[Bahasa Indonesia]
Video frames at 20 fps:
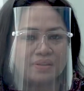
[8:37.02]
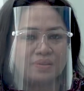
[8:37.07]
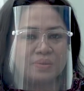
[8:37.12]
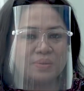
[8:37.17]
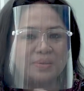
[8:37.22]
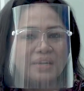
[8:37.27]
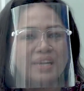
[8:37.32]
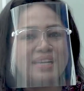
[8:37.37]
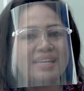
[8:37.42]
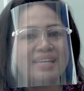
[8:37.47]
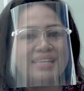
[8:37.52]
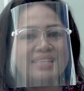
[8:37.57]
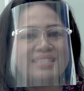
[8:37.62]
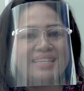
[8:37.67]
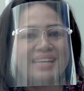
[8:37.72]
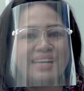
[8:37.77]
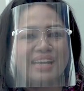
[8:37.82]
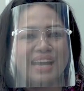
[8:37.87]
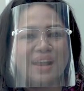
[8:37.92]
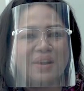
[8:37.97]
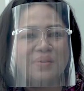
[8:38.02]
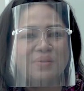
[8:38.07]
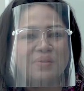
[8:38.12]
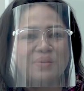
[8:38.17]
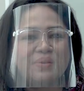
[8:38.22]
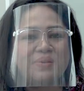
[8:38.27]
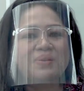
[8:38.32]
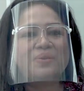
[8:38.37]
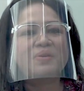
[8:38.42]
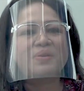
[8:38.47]
sudah diizinkan
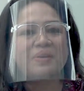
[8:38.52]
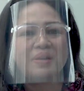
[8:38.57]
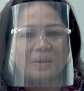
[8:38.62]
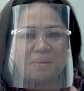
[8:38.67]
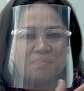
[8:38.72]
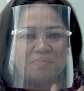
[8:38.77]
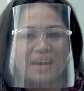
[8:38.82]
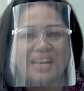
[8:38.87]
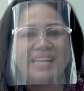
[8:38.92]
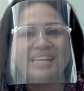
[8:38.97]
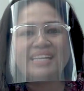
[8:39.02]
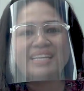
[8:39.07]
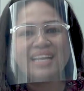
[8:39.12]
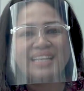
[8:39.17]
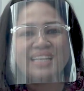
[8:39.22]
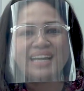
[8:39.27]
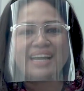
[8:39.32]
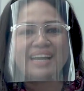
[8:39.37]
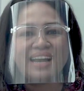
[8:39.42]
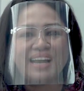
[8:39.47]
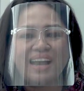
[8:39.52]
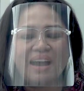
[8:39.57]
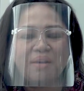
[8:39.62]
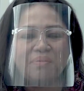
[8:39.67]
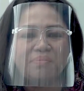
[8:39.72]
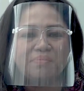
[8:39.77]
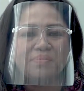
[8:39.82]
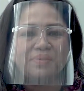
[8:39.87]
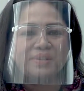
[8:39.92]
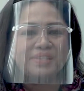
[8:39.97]
untuk kembali datang ke
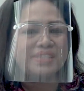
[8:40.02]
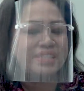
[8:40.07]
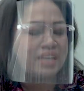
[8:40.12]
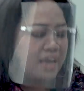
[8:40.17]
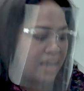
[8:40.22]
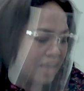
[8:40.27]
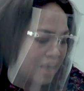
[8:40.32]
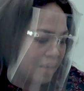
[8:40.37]
kampus.